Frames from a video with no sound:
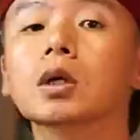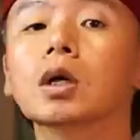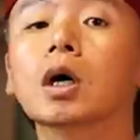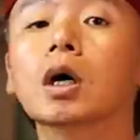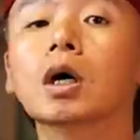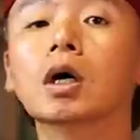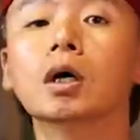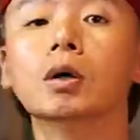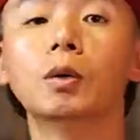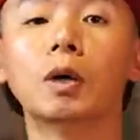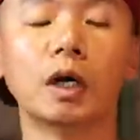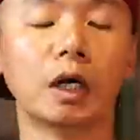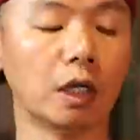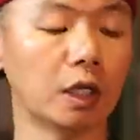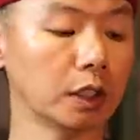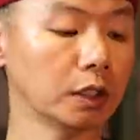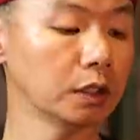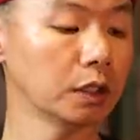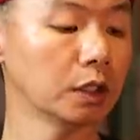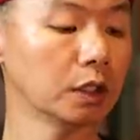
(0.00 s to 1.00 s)
好，晚
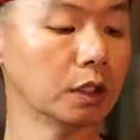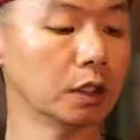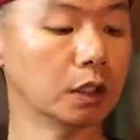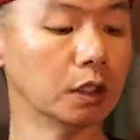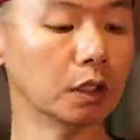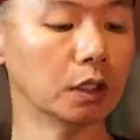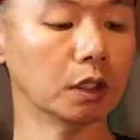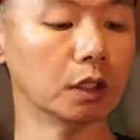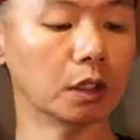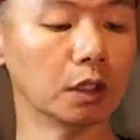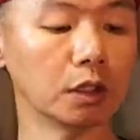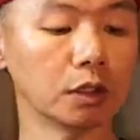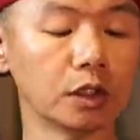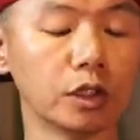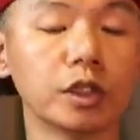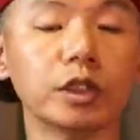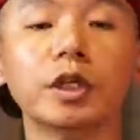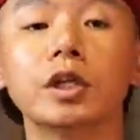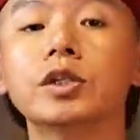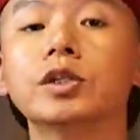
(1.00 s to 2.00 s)
安。呃，
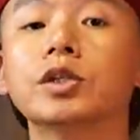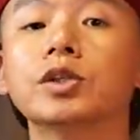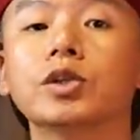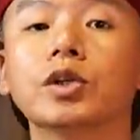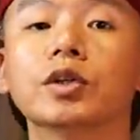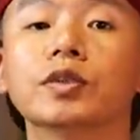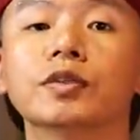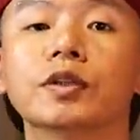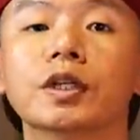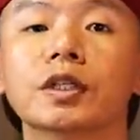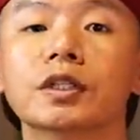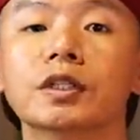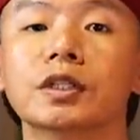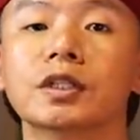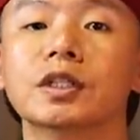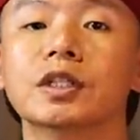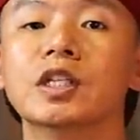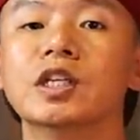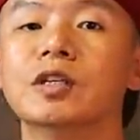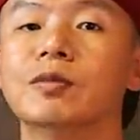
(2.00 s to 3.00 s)
七点十九分，
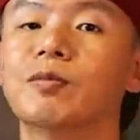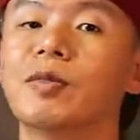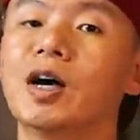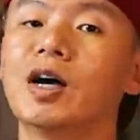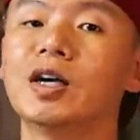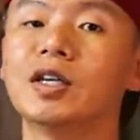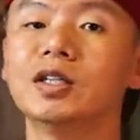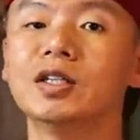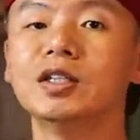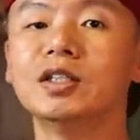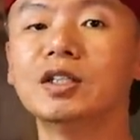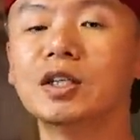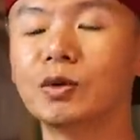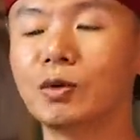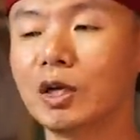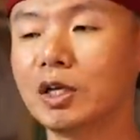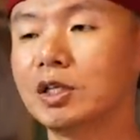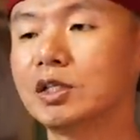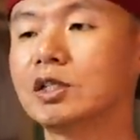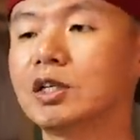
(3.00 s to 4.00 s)
礼拜一的
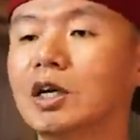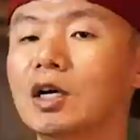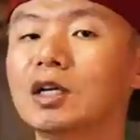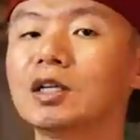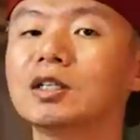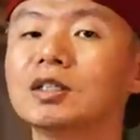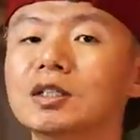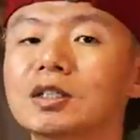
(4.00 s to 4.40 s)
晚上，